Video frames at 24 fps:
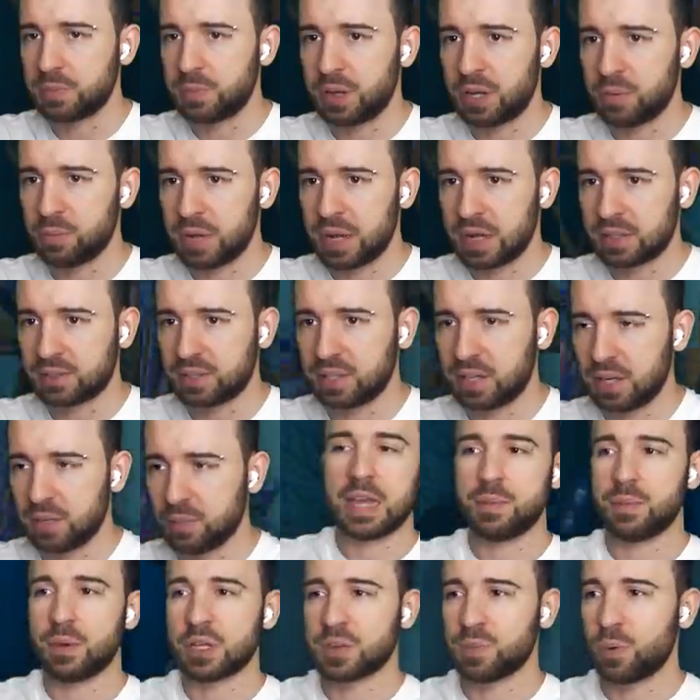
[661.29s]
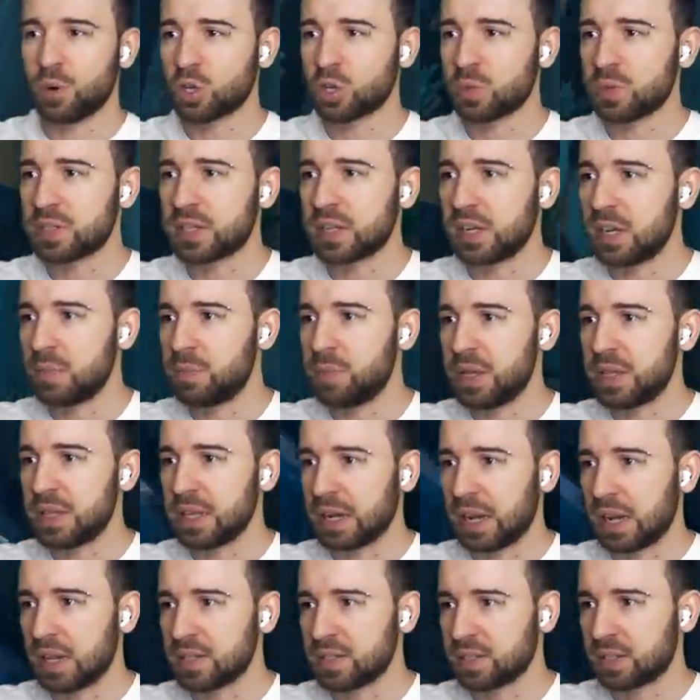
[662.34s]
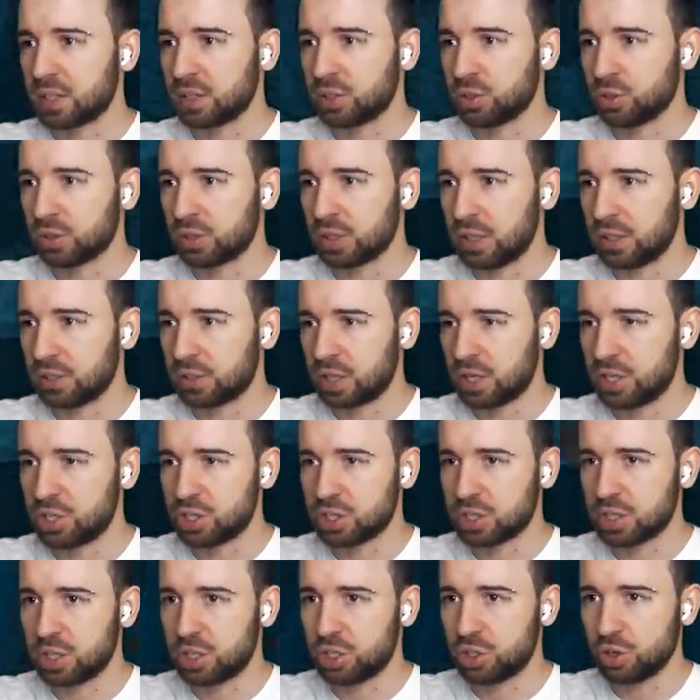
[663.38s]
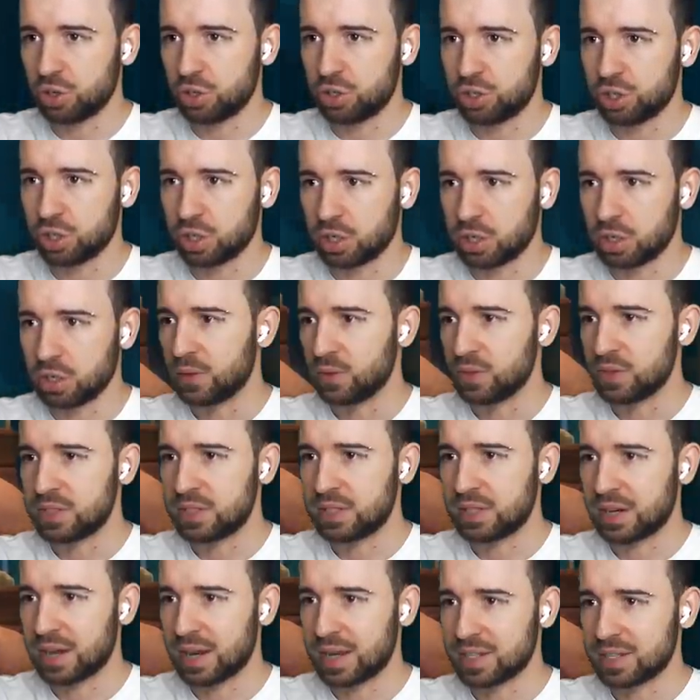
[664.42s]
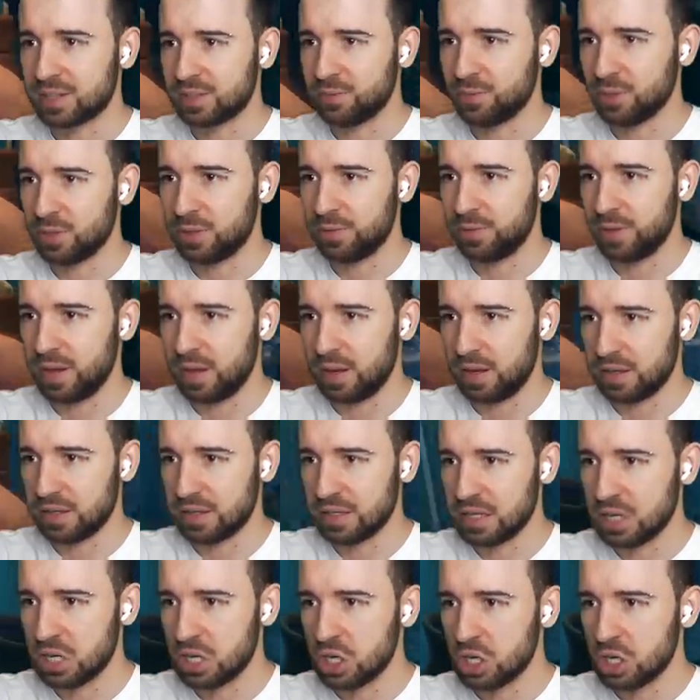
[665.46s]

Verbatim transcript: Теперь у меня их три. И мы сможем залепить наконец-таки тот электрический счетчик. Ну, здравствуй, дверь.